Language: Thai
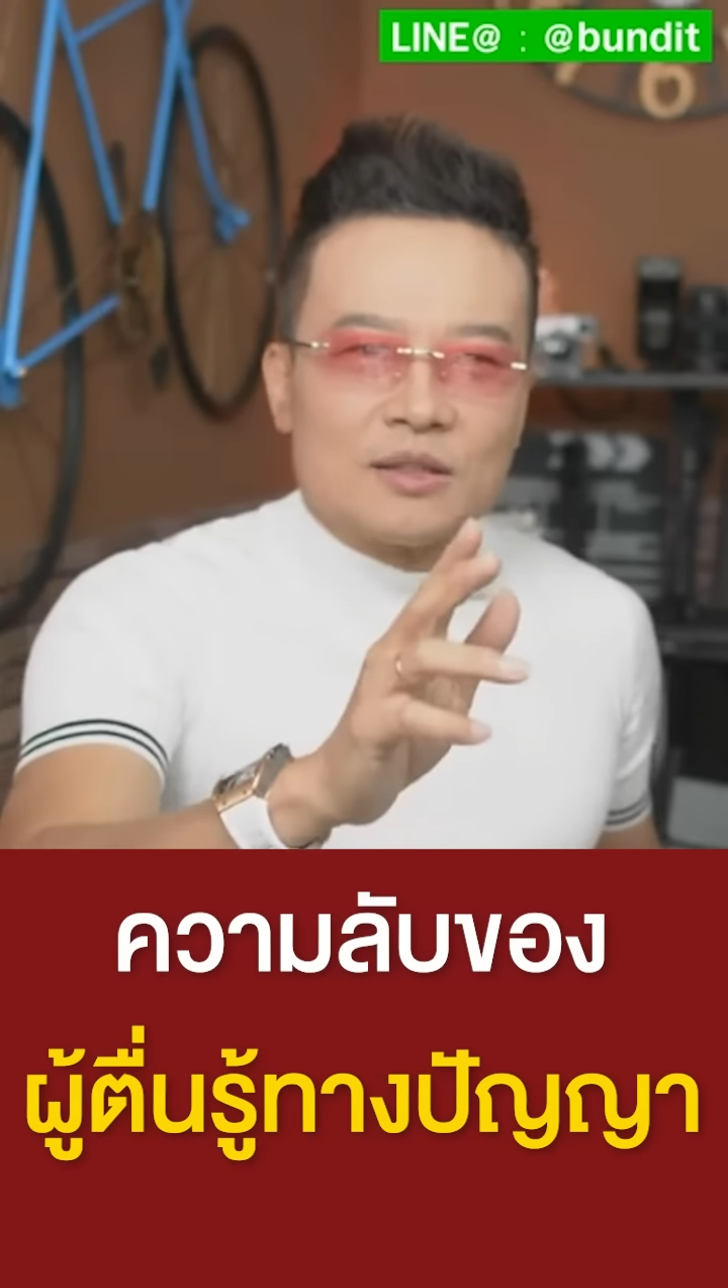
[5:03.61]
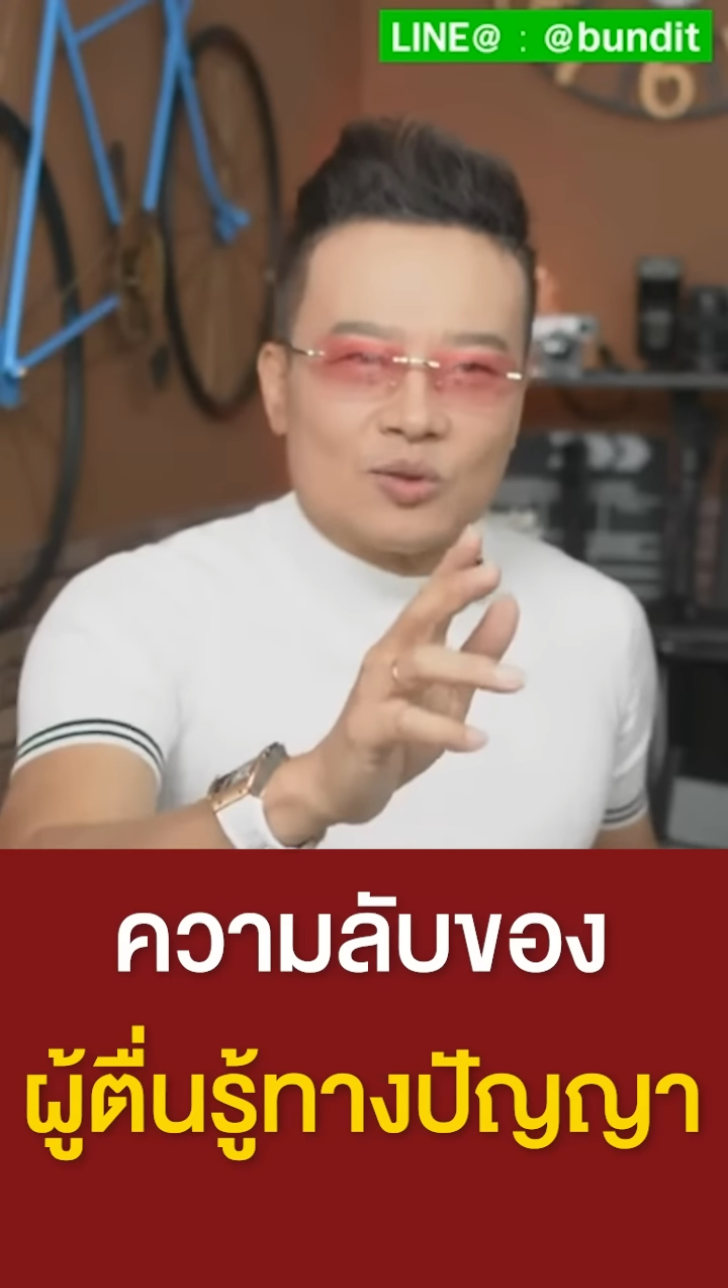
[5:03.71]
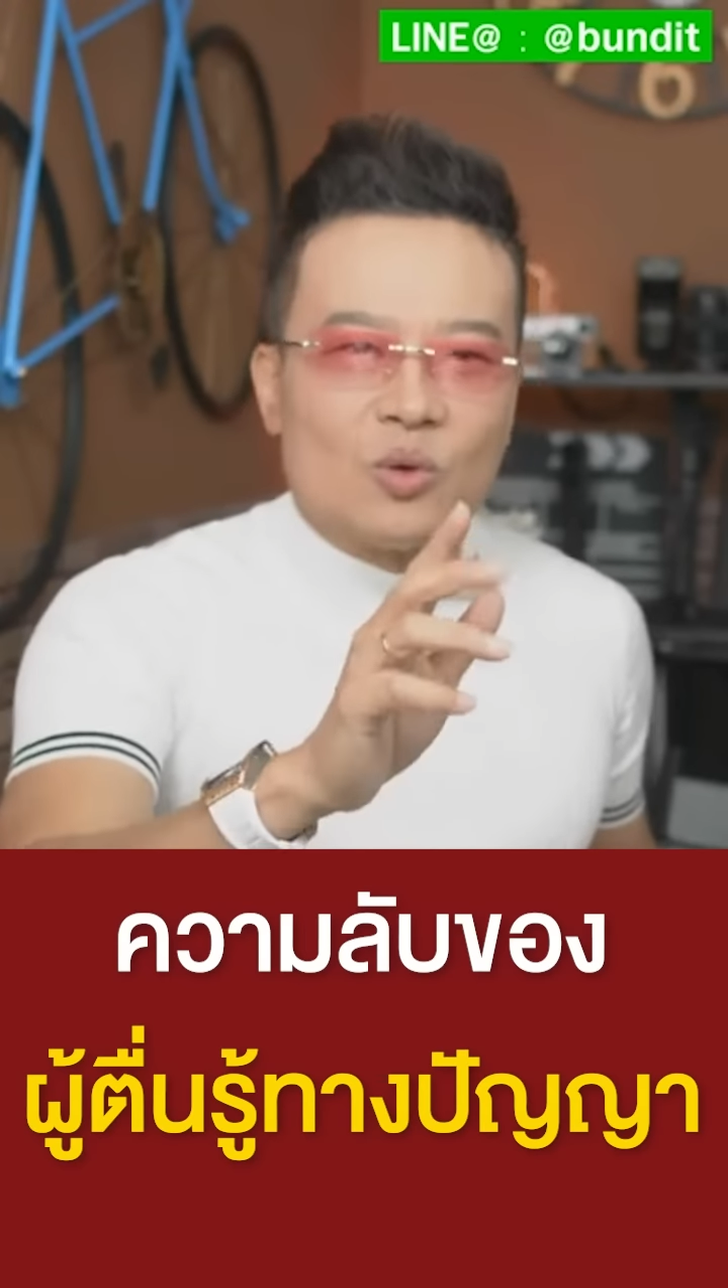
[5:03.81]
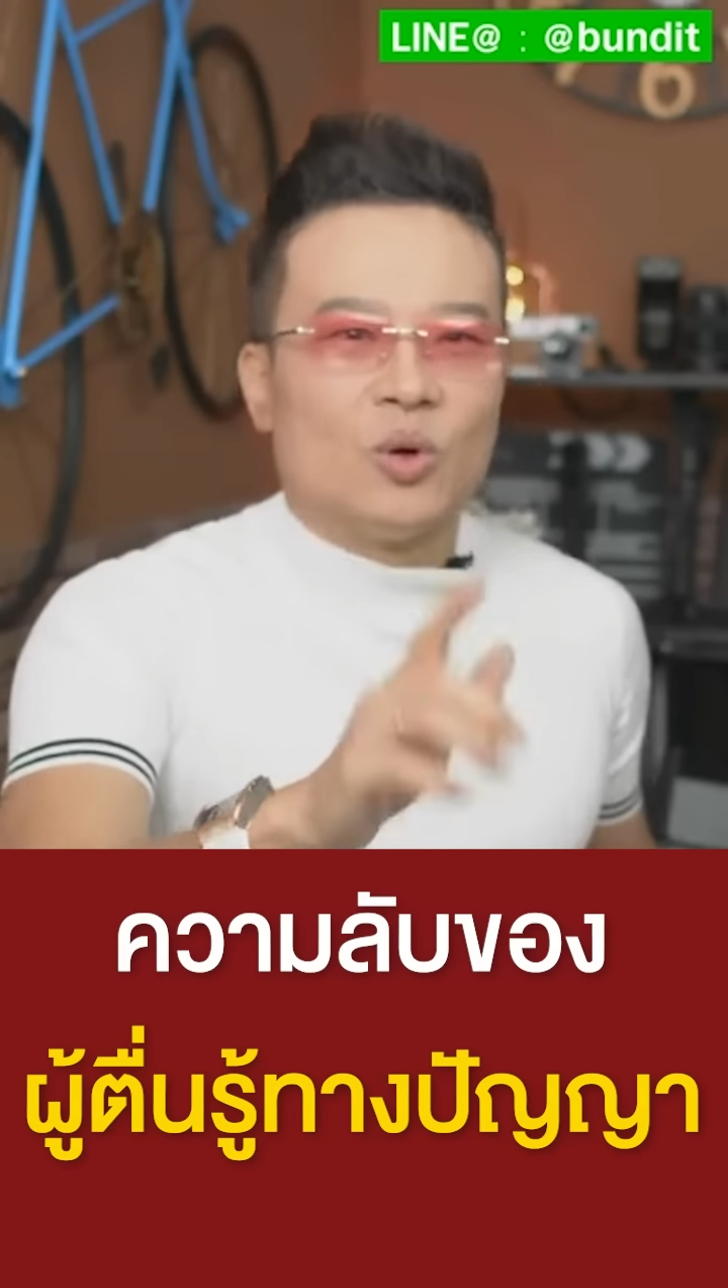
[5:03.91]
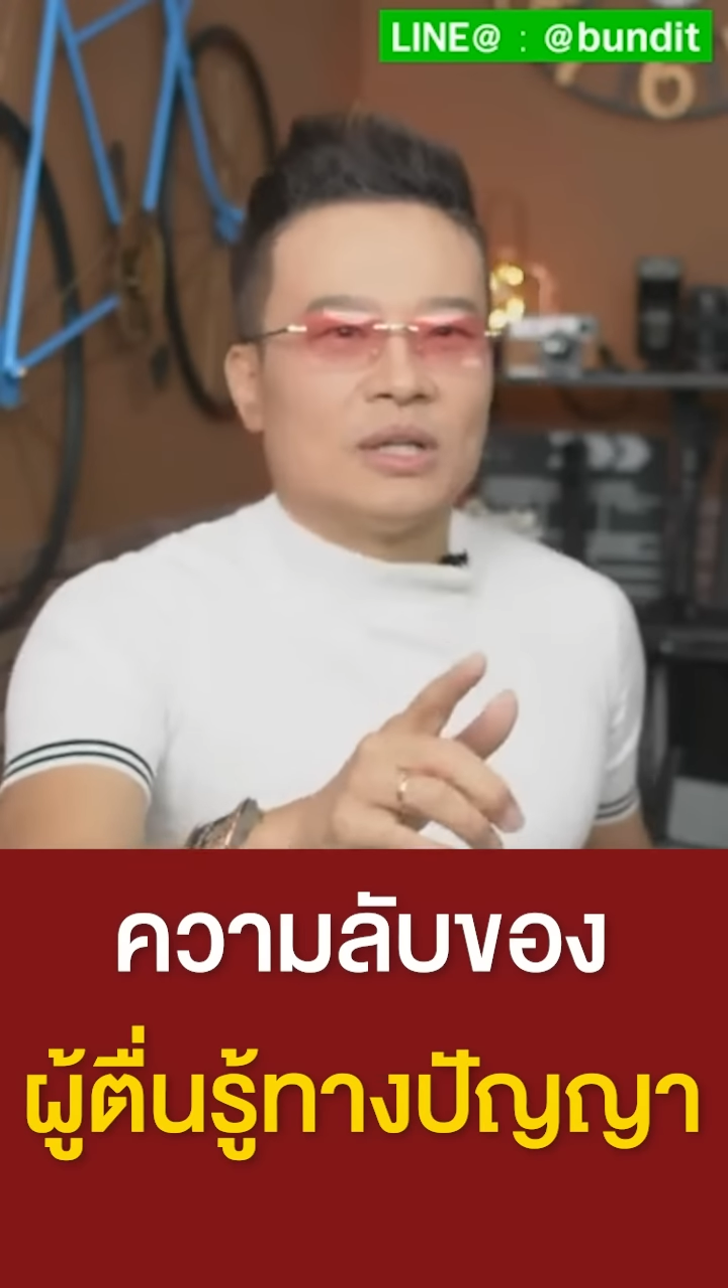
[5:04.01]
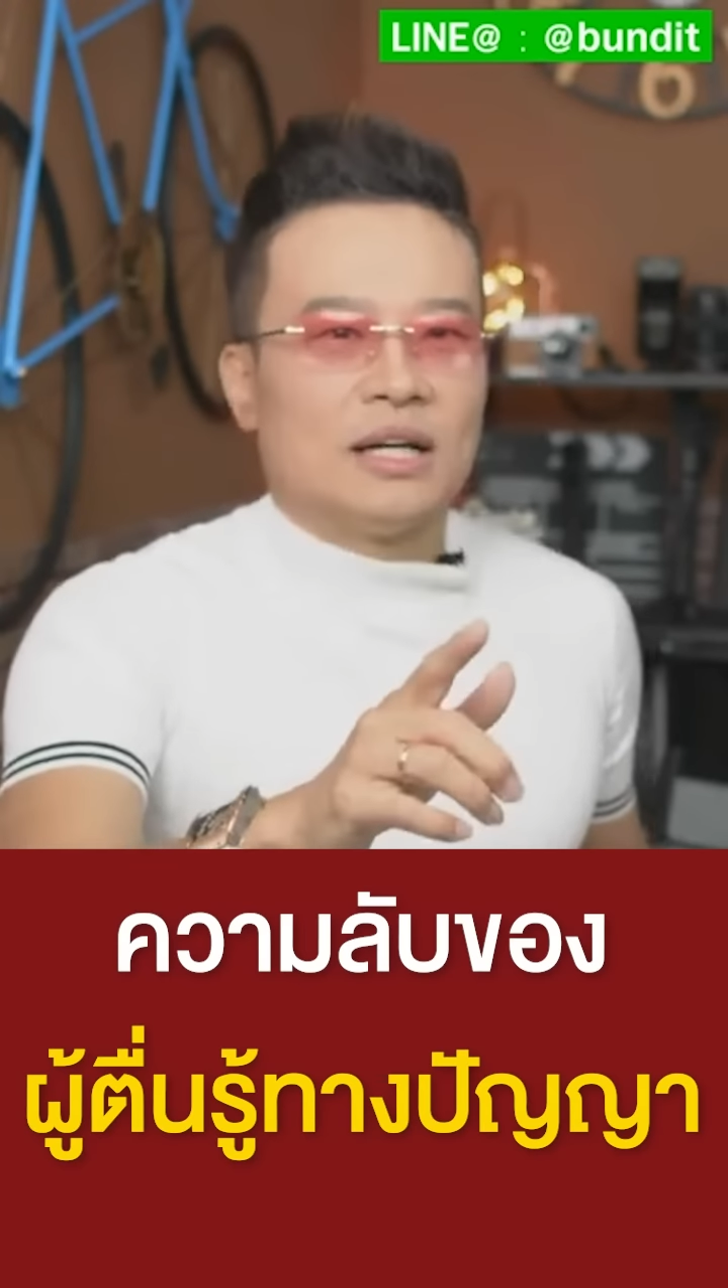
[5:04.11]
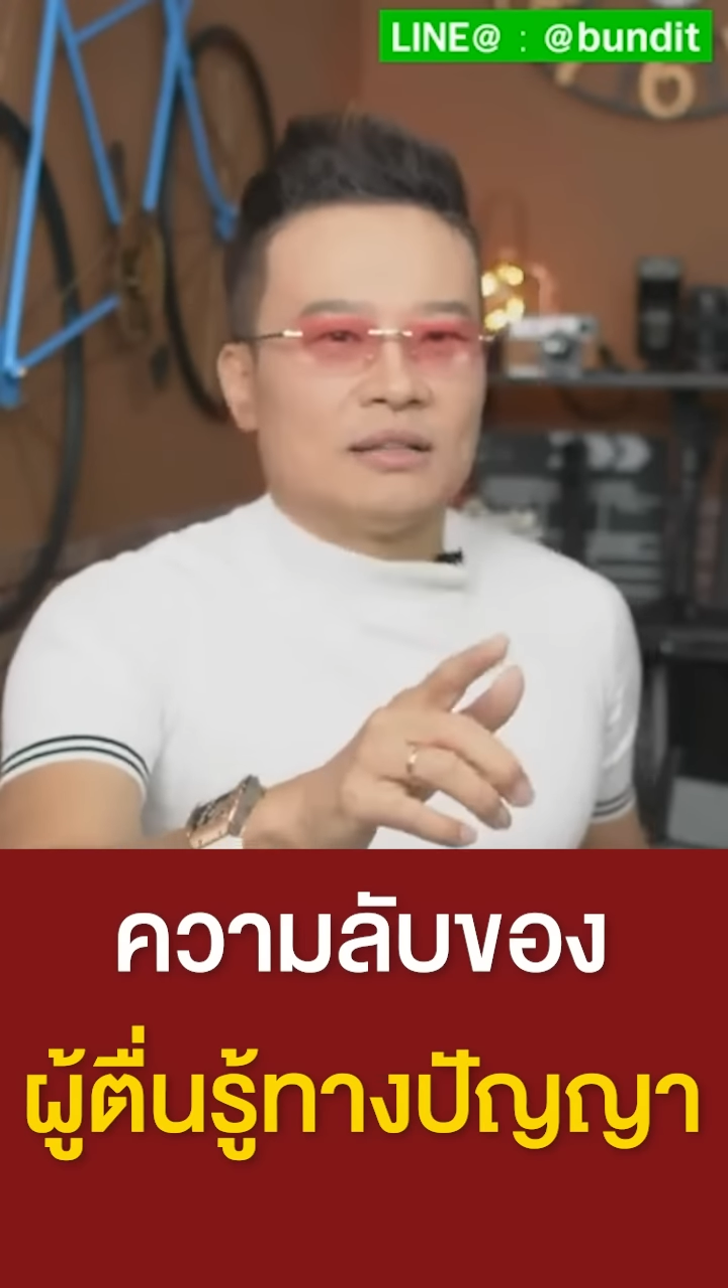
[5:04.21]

ทุกคนเนี่